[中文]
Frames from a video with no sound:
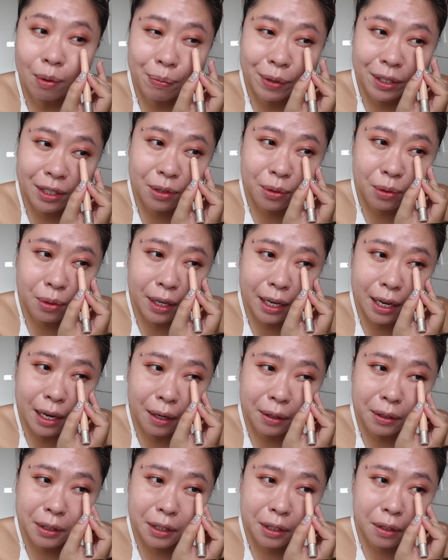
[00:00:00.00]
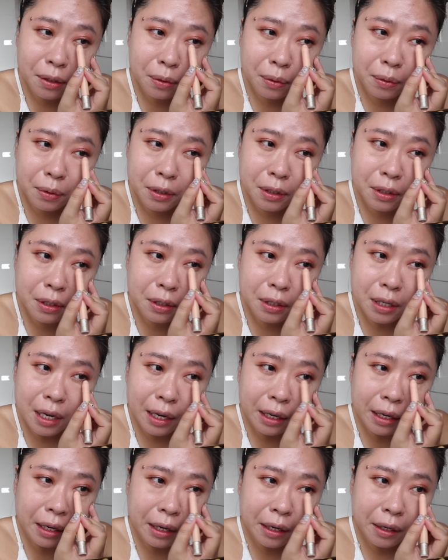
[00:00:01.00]
们最高纪录
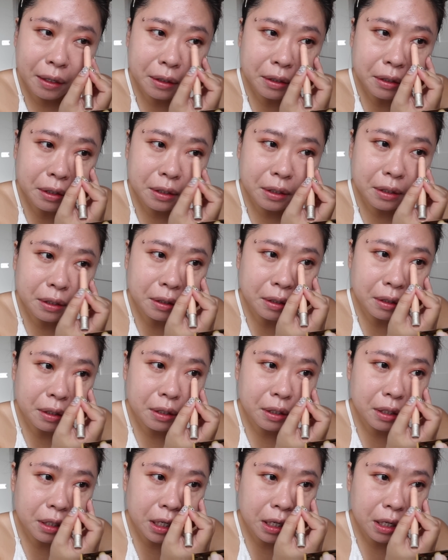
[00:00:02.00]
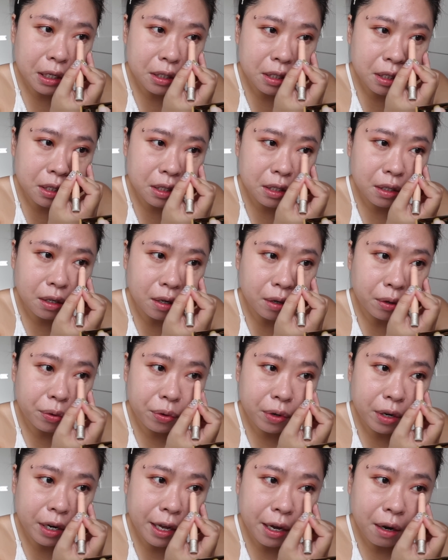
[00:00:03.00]
上一个是四个
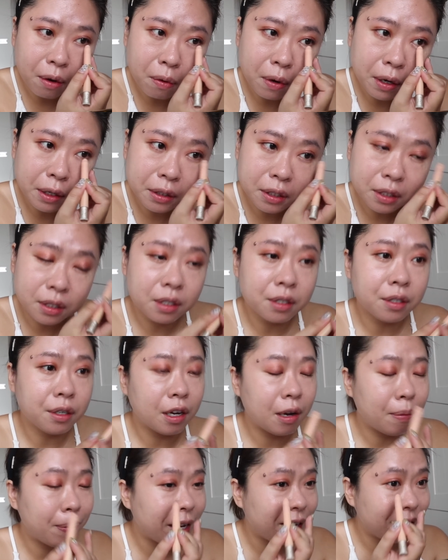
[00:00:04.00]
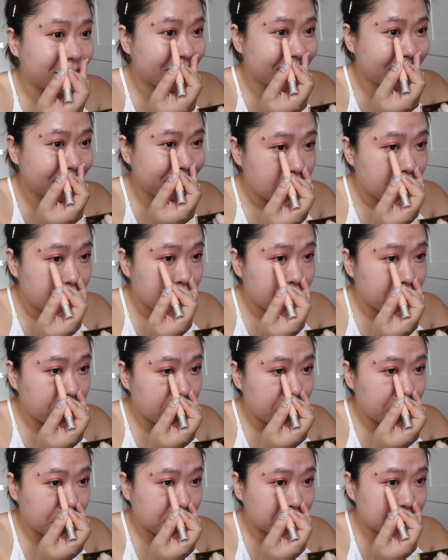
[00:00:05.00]
月连换四个吧，好像有一
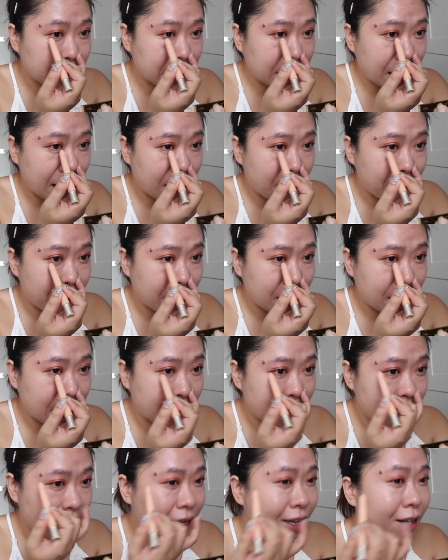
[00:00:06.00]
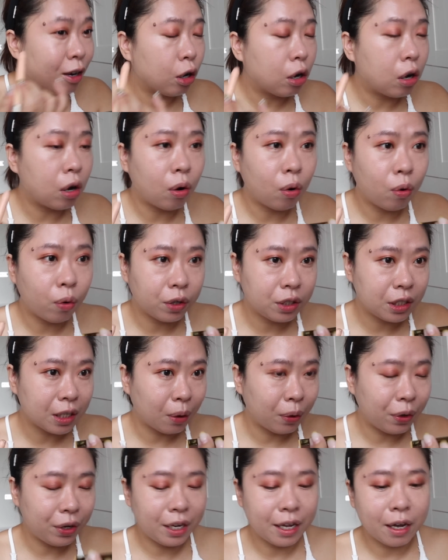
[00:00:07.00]
天我在台北，他硬要扣我，
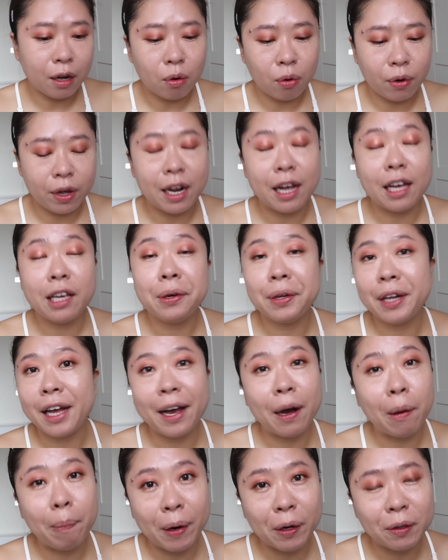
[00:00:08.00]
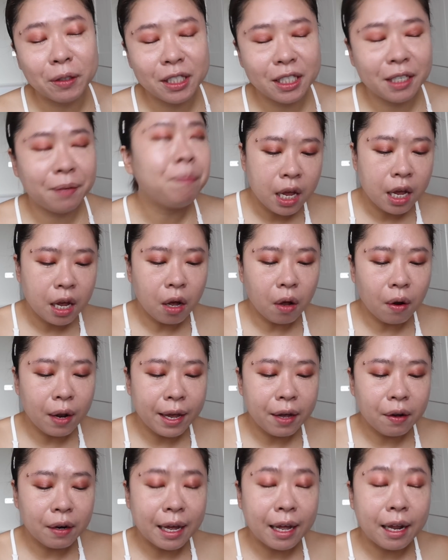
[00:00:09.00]
叫我一定要回来，因为他要报警。后
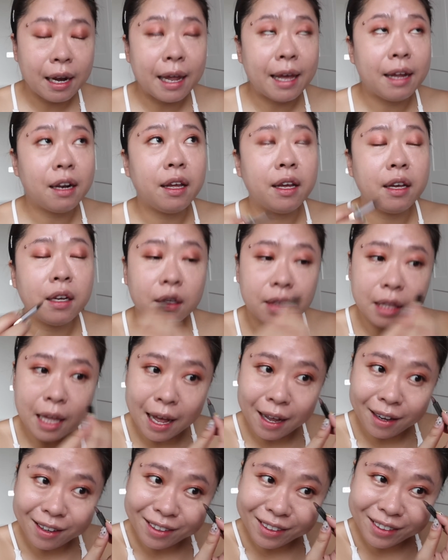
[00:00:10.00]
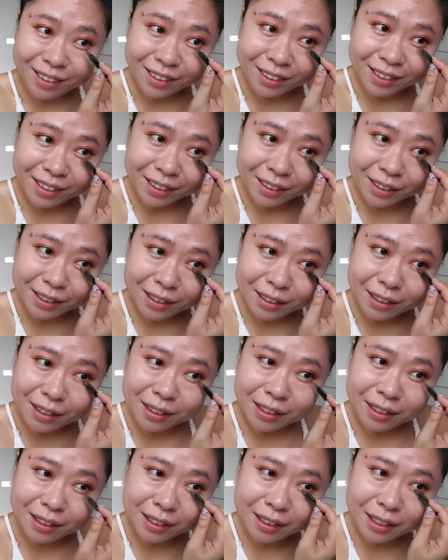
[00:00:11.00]
来又哪来了一个大哥呢？就
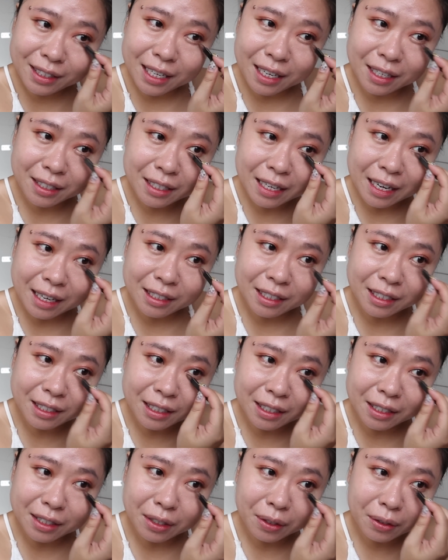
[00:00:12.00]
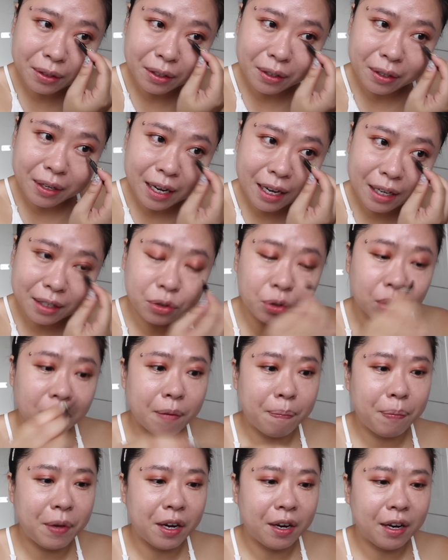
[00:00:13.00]
是这个是他自己走的，因为他觉
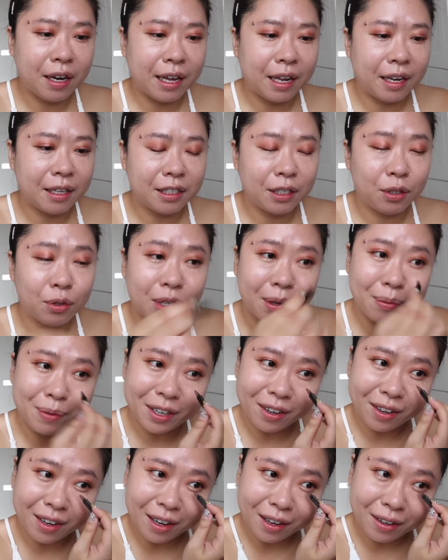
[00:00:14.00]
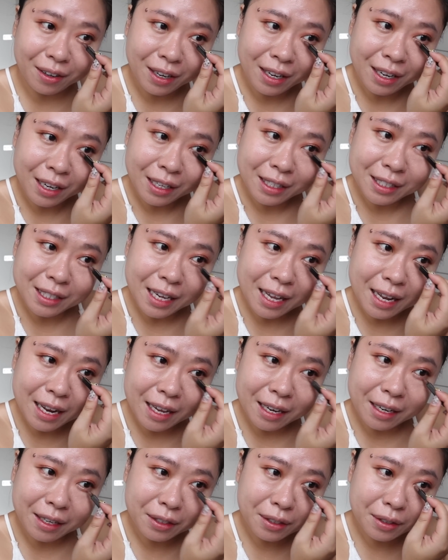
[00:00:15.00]
得别人给的薪水比较高。再
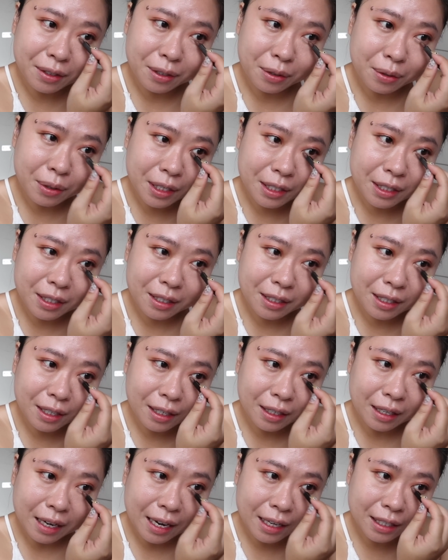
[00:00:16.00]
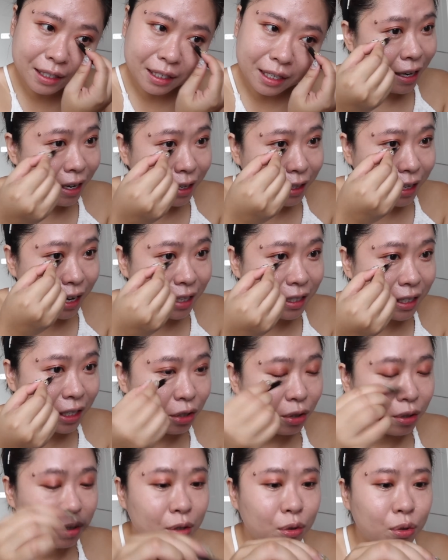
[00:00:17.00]
来呢，就是最新这个大姐，那个大姐
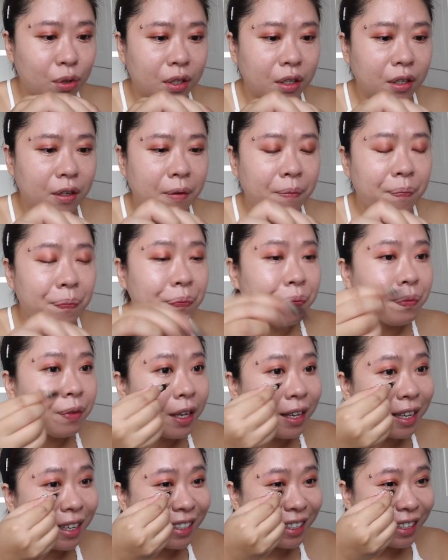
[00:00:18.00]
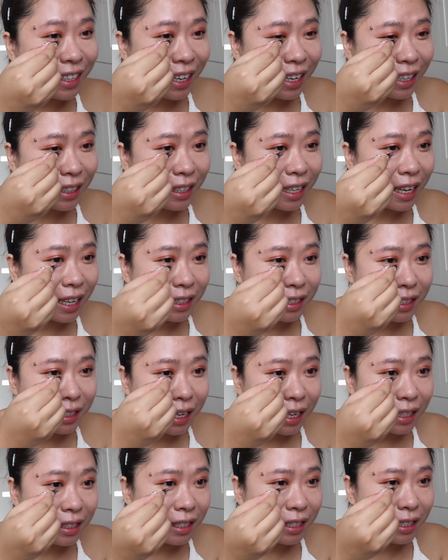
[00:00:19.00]
就是觉得，可能她她
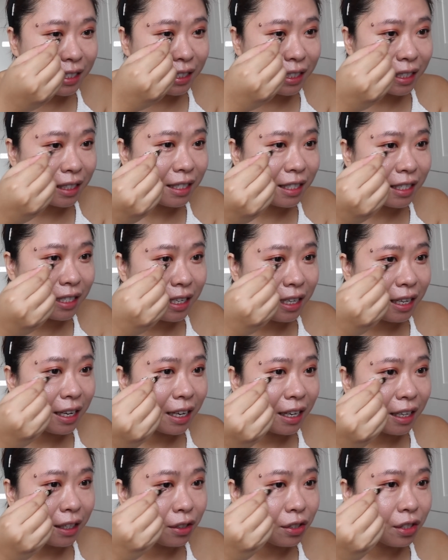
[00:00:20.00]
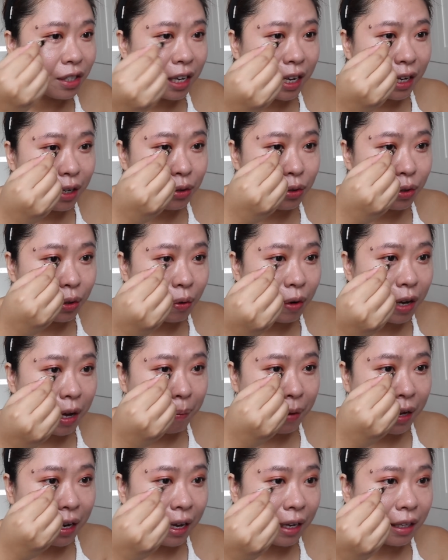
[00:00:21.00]
她自己的资历也很深，她又觉得我干
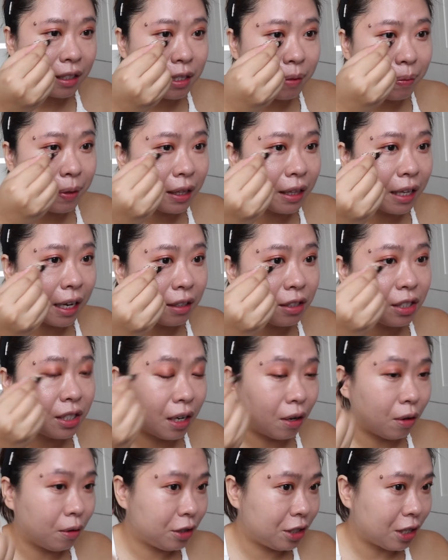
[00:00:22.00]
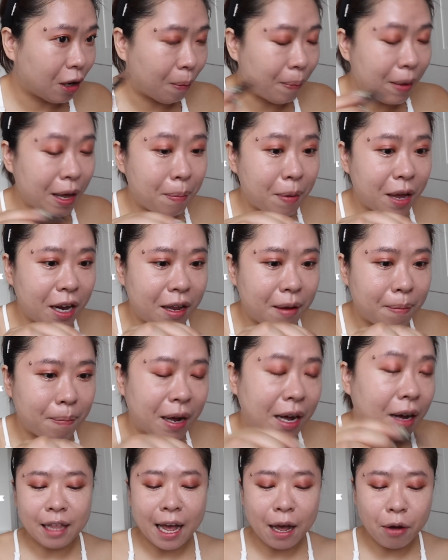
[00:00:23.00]
嘛来这边当小小妹被你
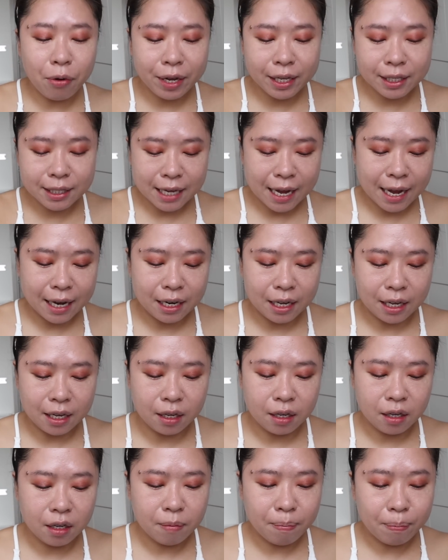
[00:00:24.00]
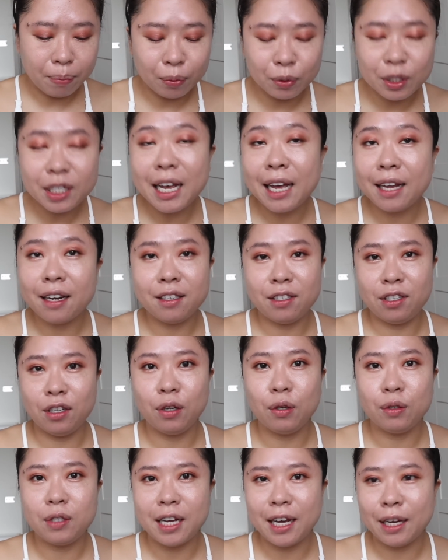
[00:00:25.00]
骂，她会在你不在的时
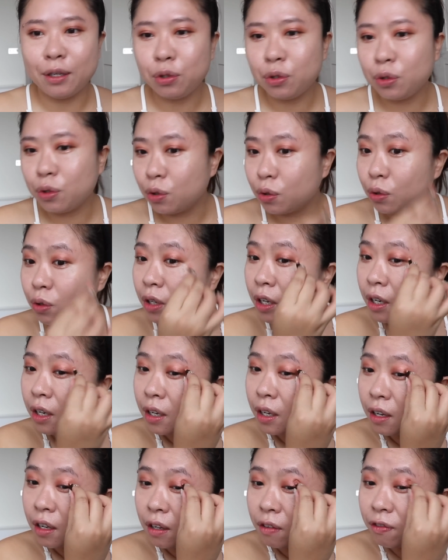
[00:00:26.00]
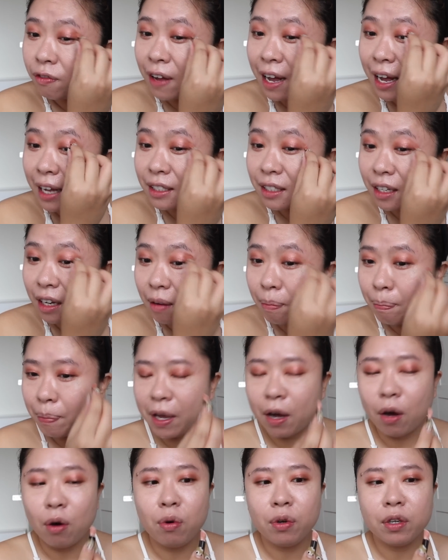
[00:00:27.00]
候才去发这个
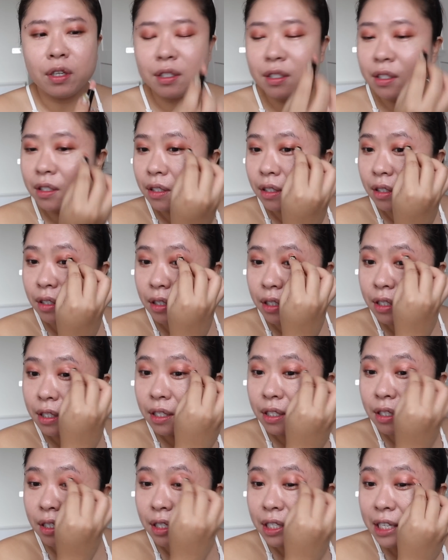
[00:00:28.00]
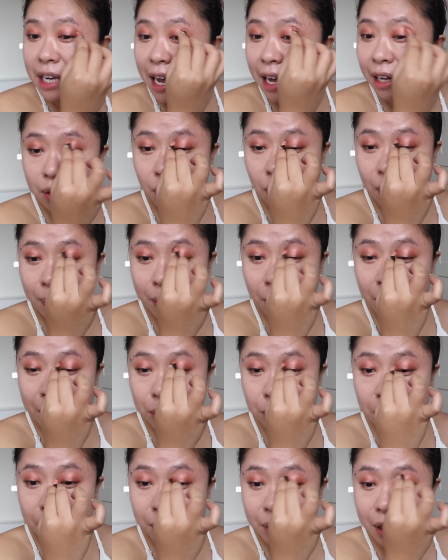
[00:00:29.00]
标，或者是私下，是我们
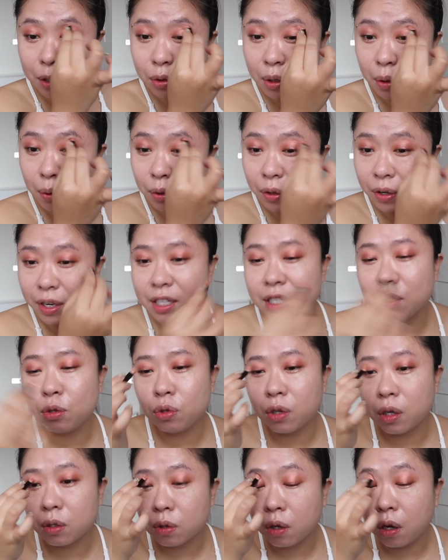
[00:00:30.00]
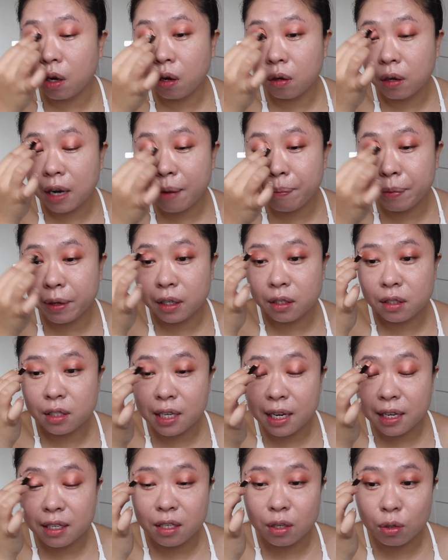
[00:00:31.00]
完全不知道，所以我都一直觉得说，哦，他们
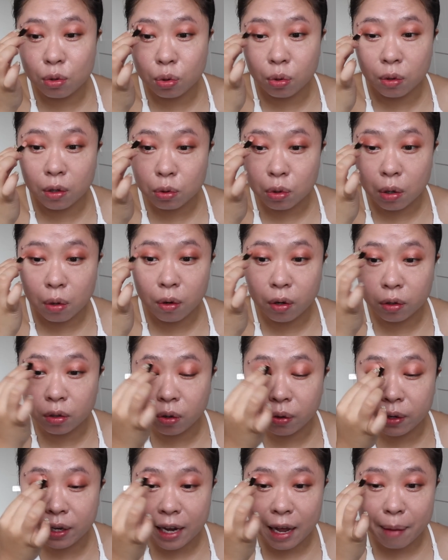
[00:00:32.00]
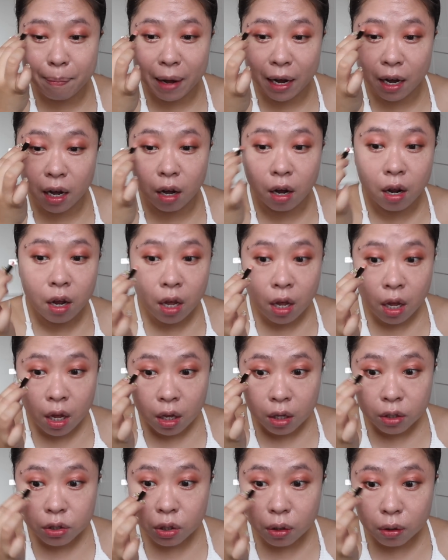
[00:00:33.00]
这一次做的状况都应该蛮好，
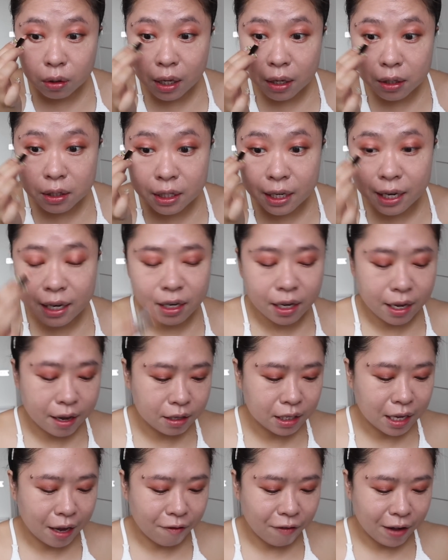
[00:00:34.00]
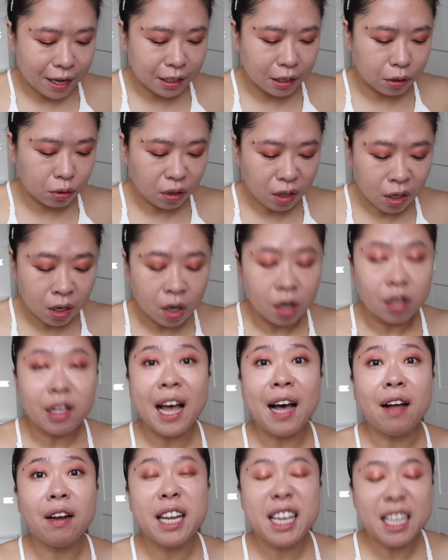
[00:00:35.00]
就到前一天才发现说
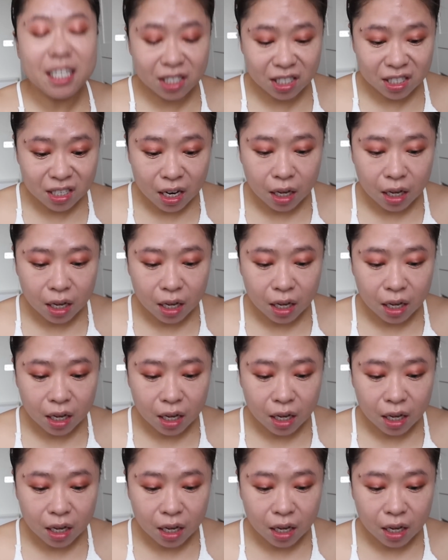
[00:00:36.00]
她要离职